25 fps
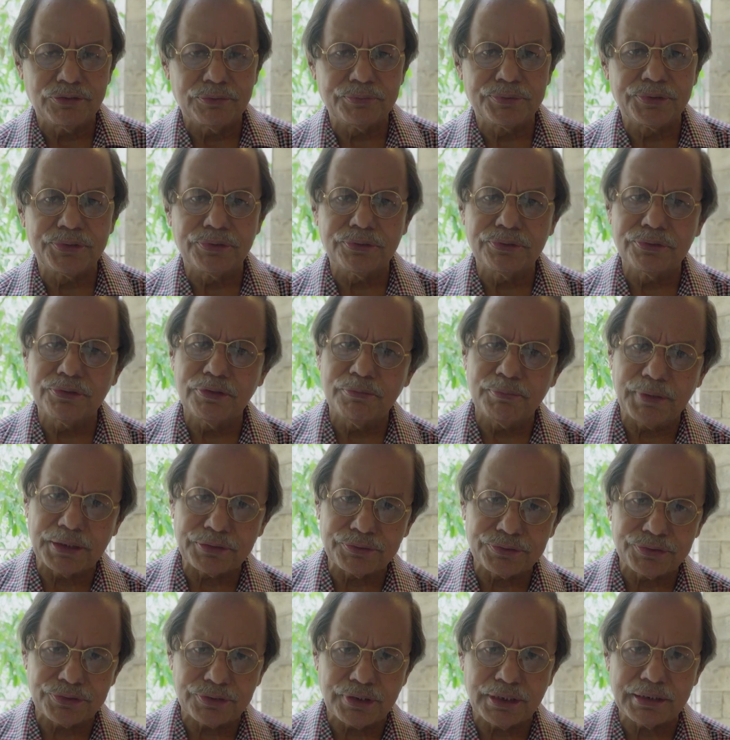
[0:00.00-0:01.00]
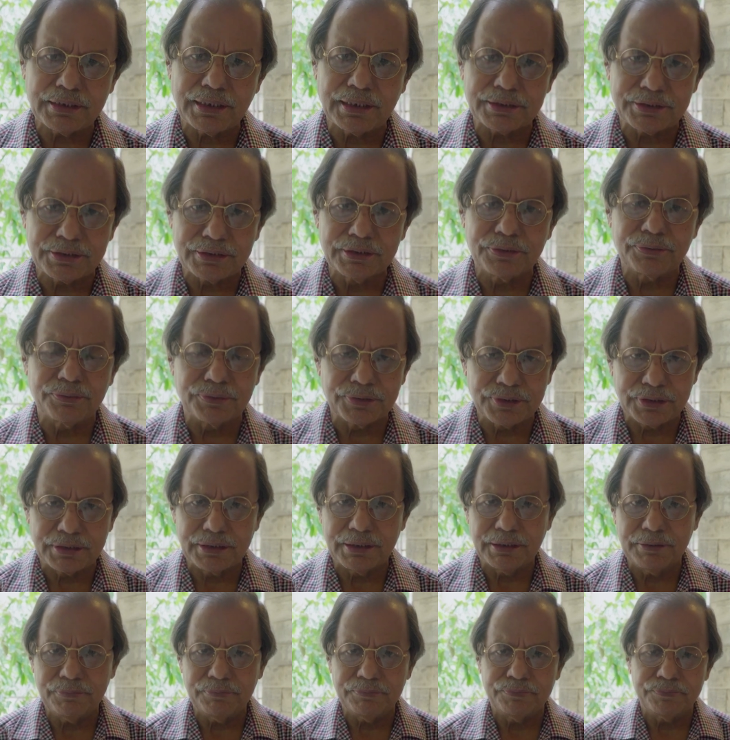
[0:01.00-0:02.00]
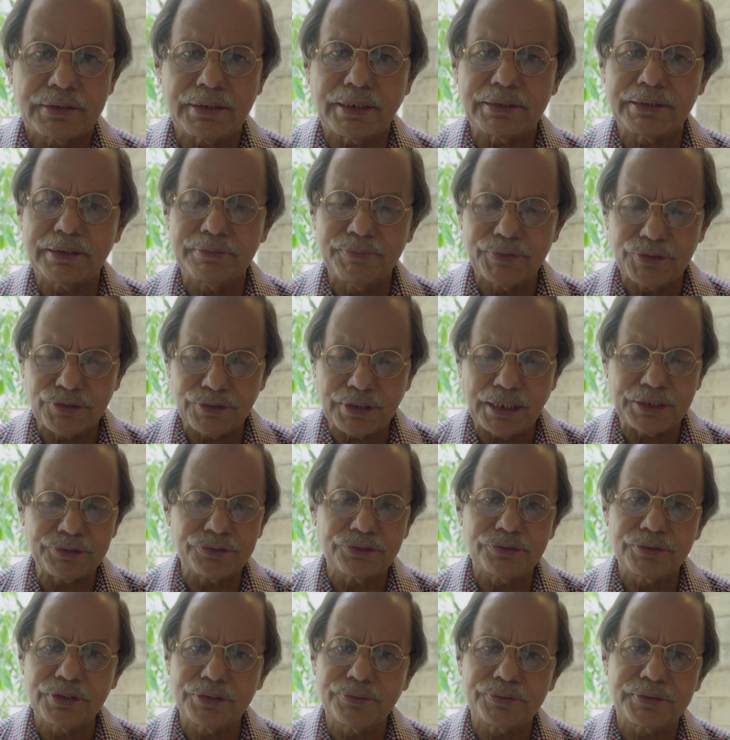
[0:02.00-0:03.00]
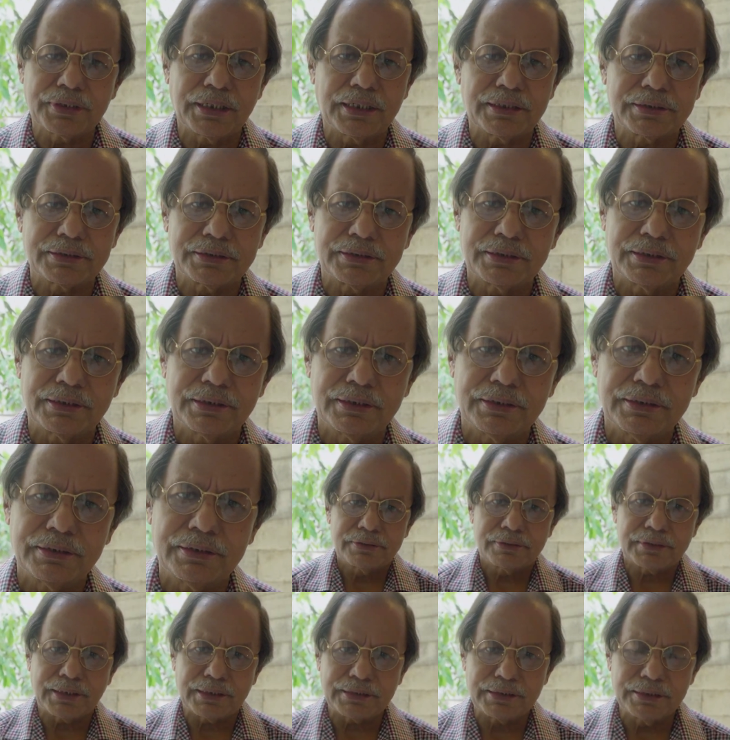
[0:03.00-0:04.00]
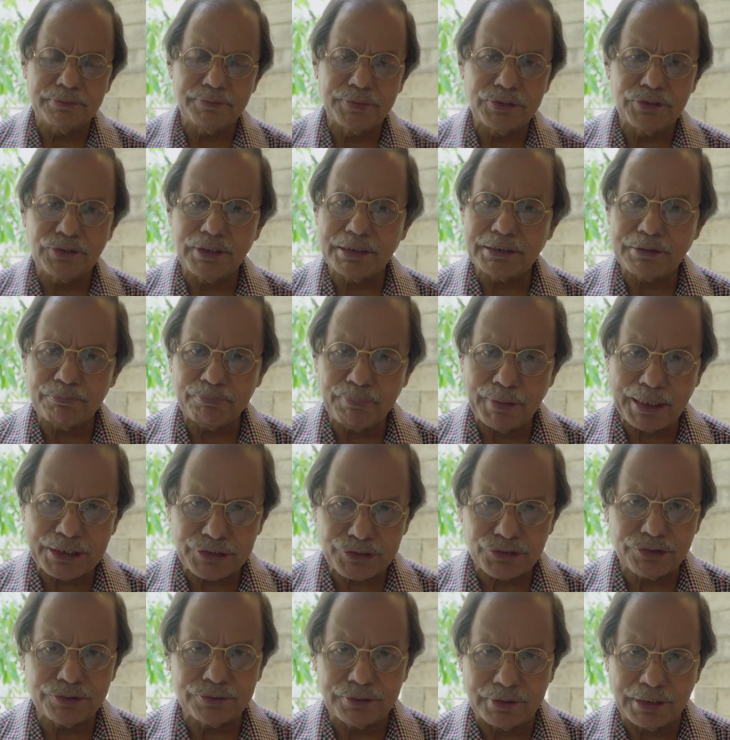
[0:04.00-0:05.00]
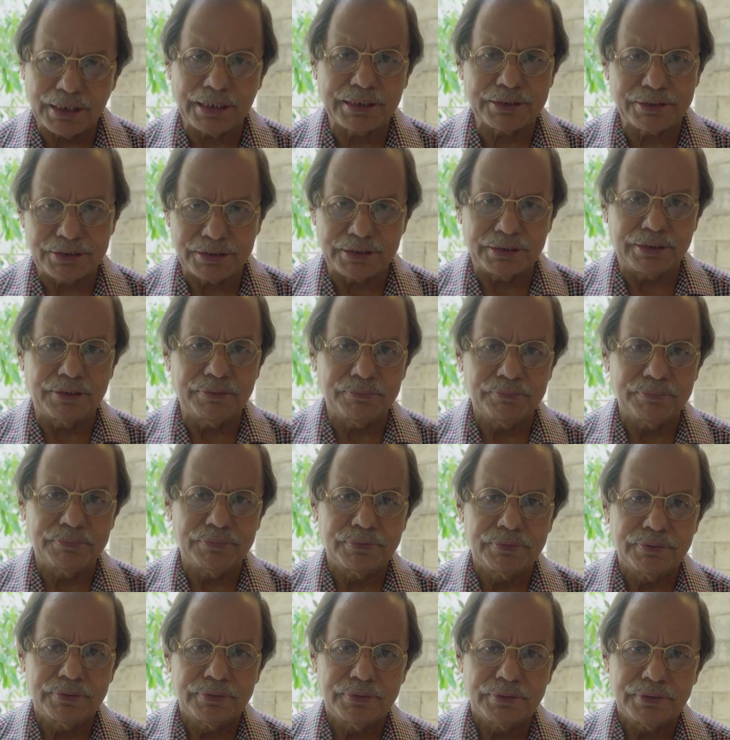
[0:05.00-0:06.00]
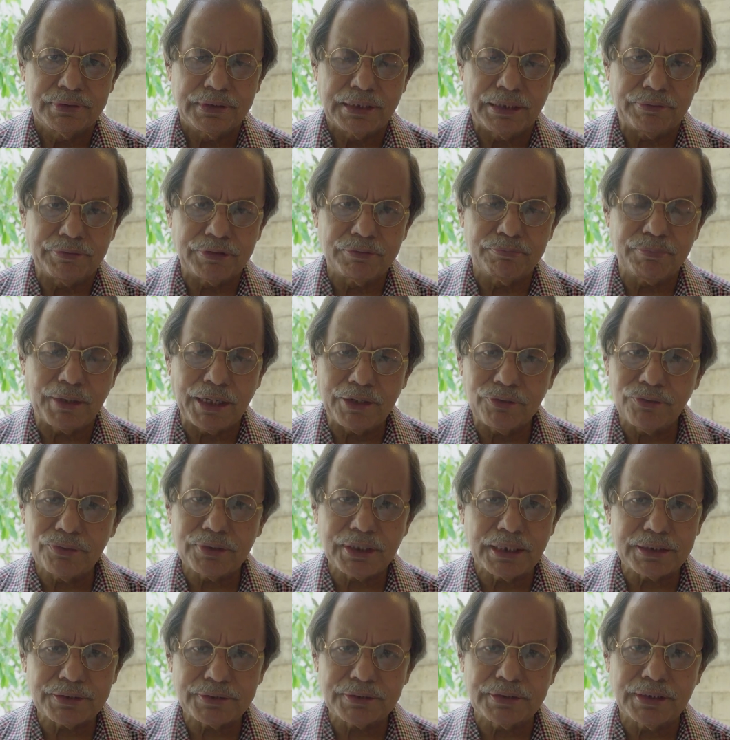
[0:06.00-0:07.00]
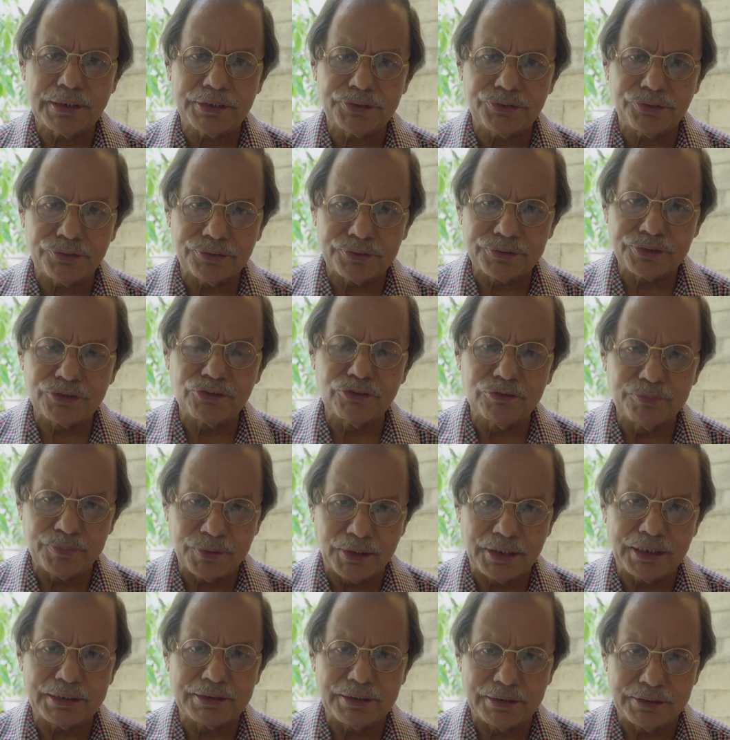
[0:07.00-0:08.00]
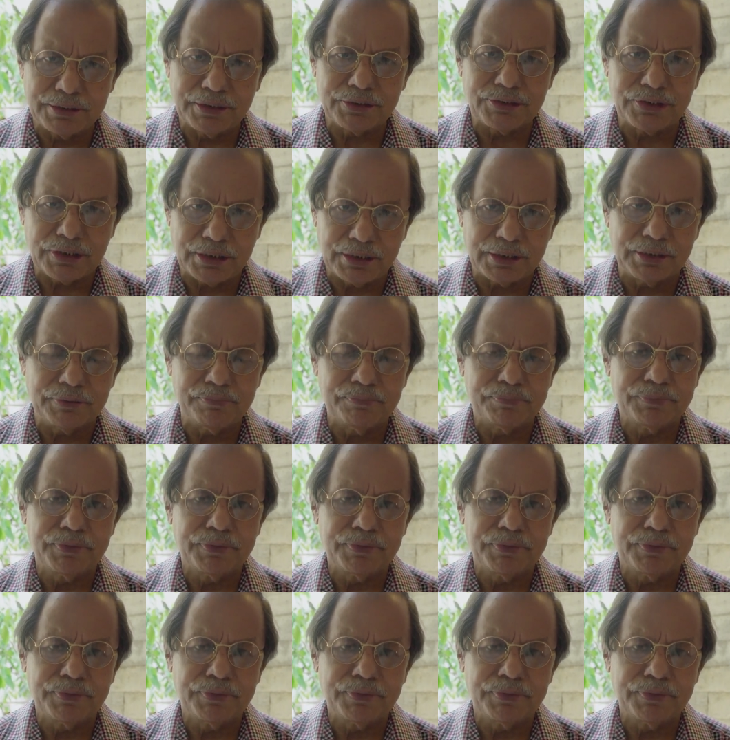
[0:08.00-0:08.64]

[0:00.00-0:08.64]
খুব যোগ্য মানুষরা কাজটি করছে তাদের ভিতর আন্তরিকতা আছে তাদের ভিতর একটা প্যাশন আছে এবং ভালো কাজ তারা জগৎকে উপহার দিতে চায়